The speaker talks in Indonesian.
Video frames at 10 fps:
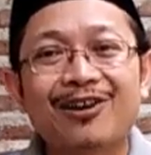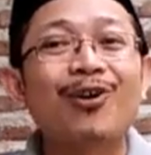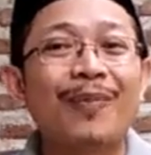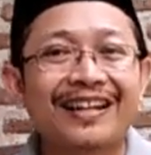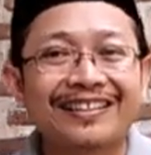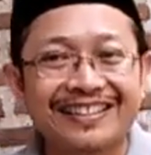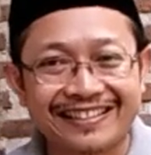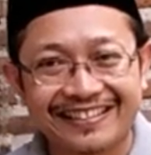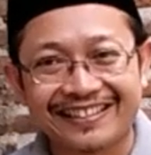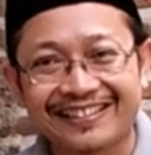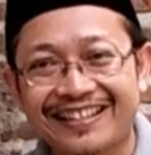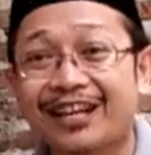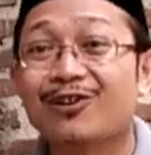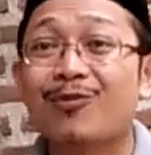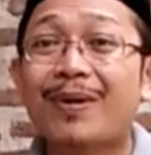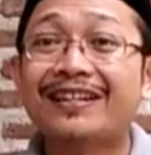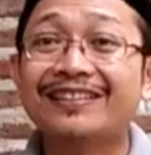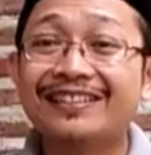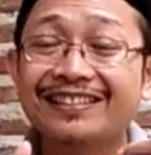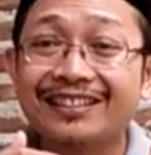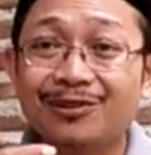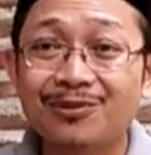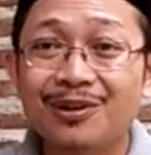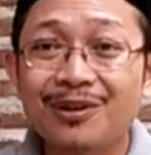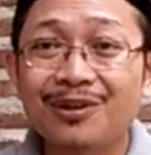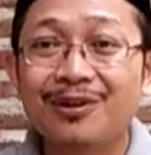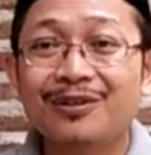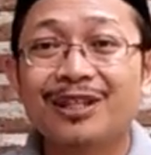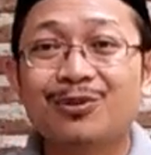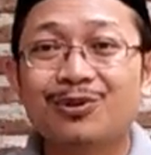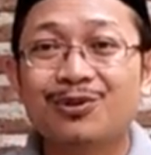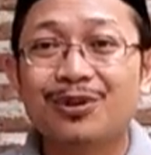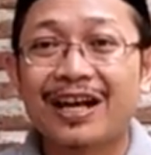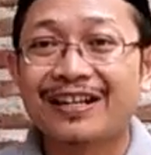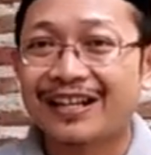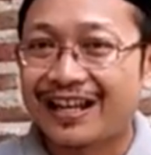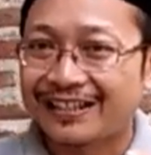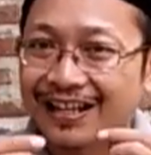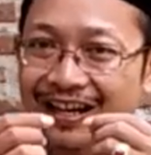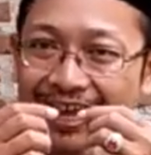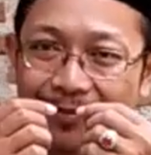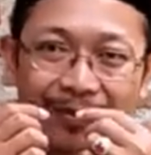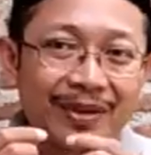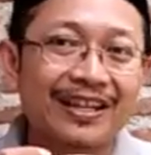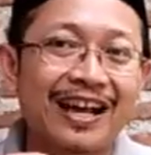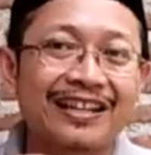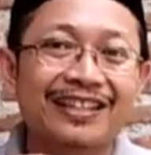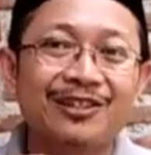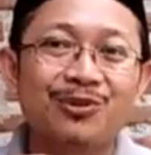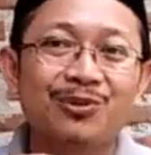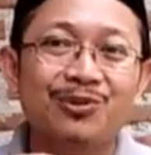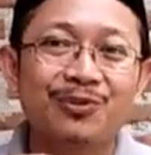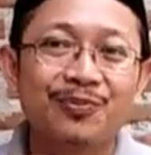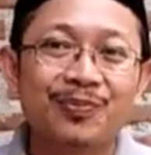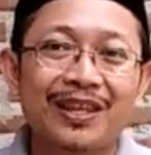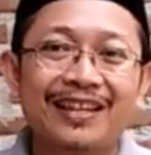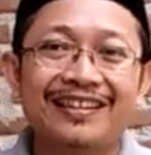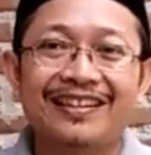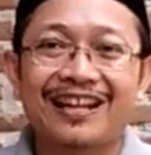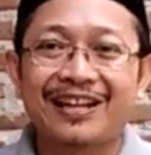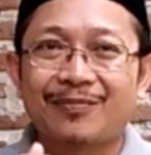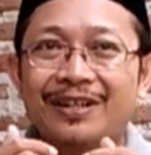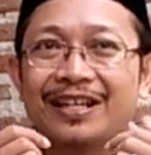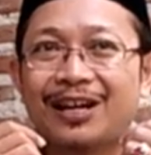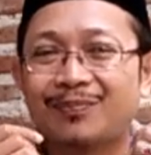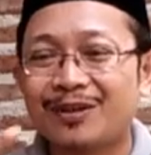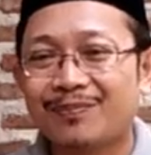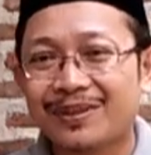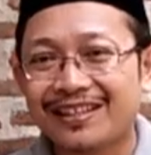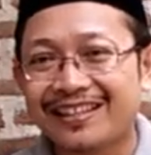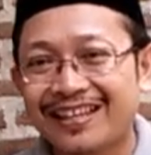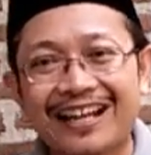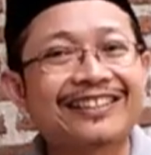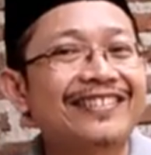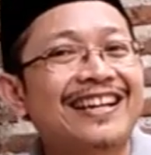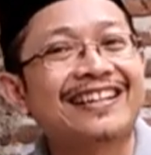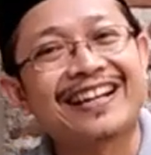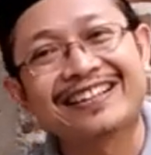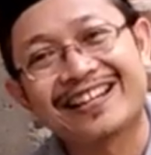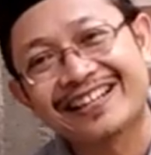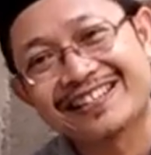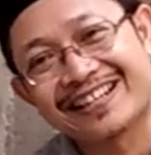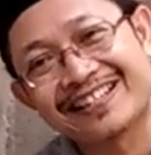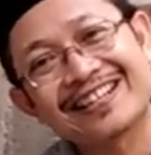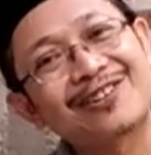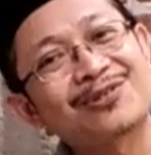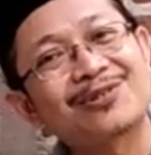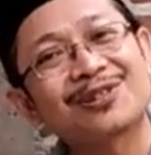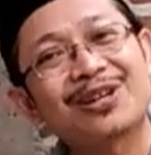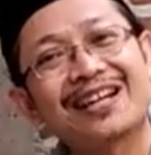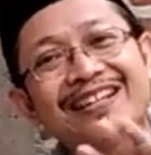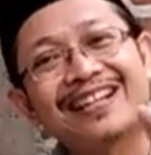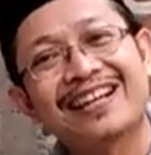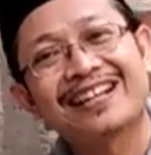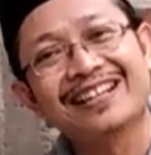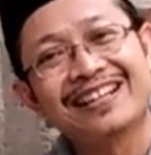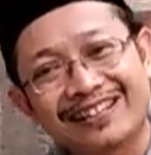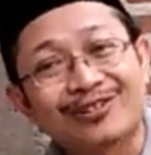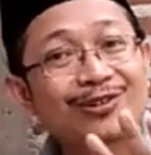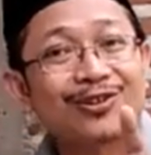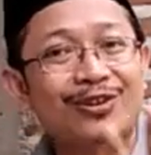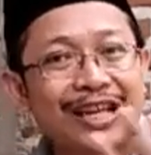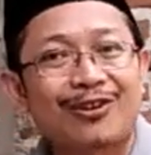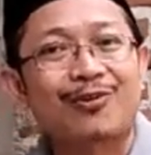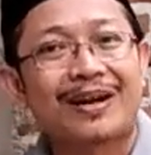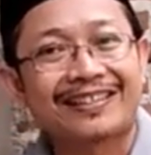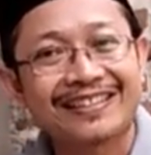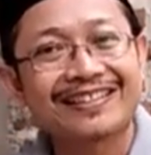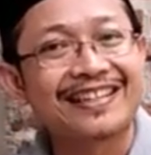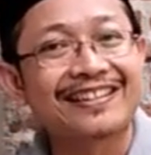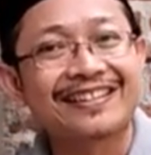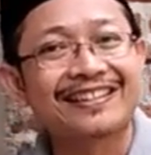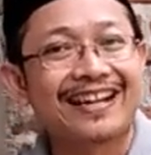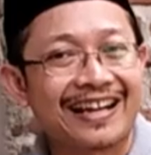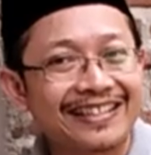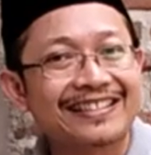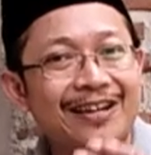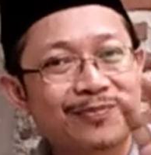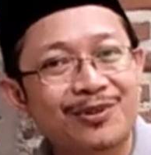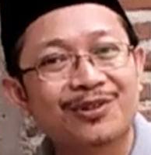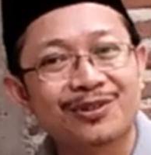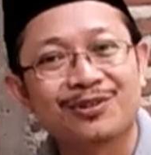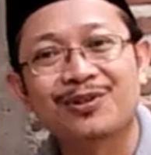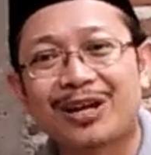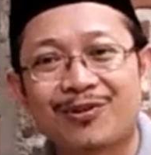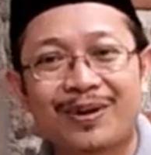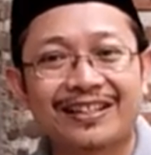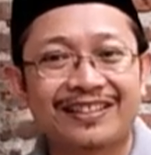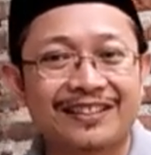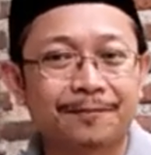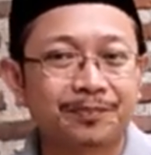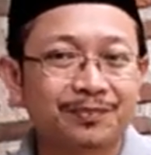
romantis gitu. Dan romantis itu ditunjukkan dengan cara memegang hidung, dengan megang pipi atau yang lain-lainnya. Jadi Rasulullah adalah sosok yang romantis dan Siti Aisyah pun juga romantis.